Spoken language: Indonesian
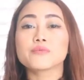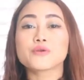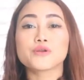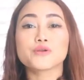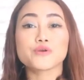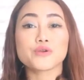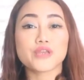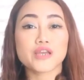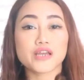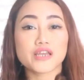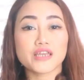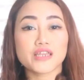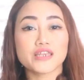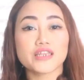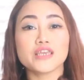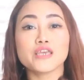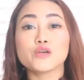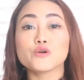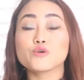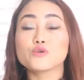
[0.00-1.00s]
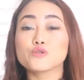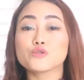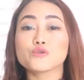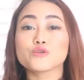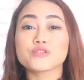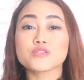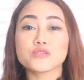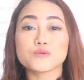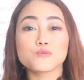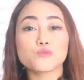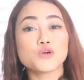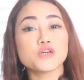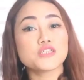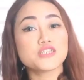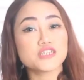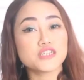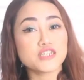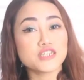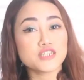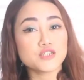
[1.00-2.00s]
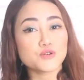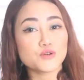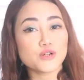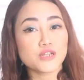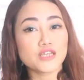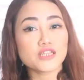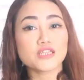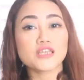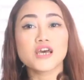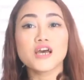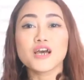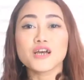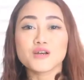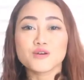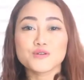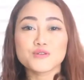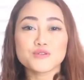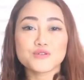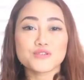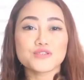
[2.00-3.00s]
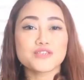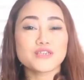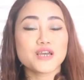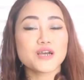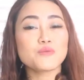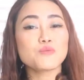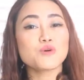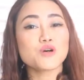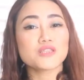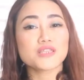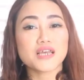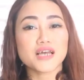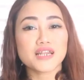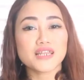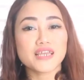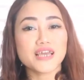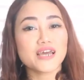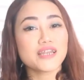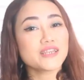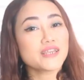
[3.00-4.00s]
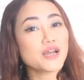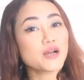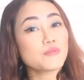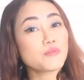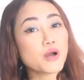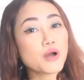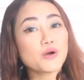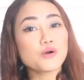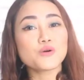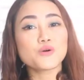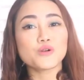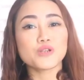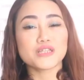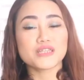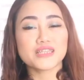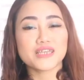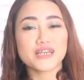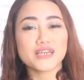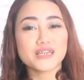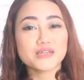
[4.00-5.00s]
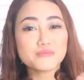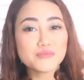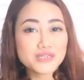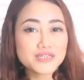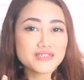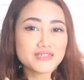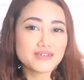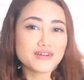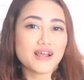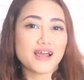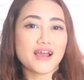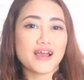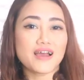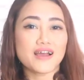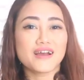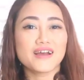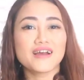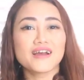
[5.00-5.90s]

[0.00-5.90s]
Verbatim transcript: Produk yang ini untuk semua jenis kulit, khususnya buat kalian yang mau kulitnya lebih cerah.